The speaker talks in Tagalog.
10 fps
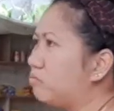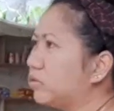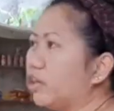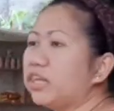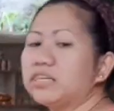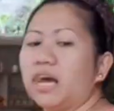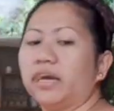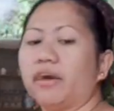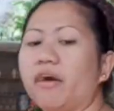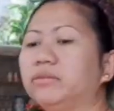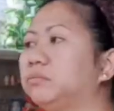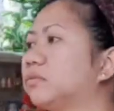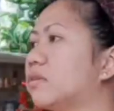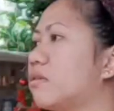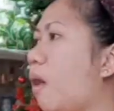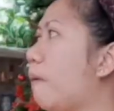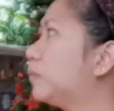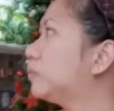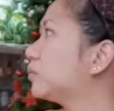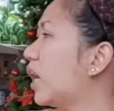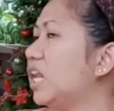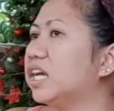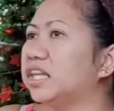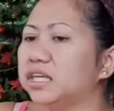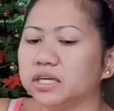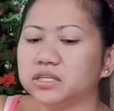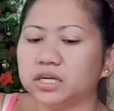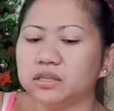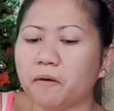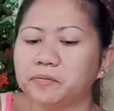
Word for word: Okay sa amin mo? Dali kay Tita Jane?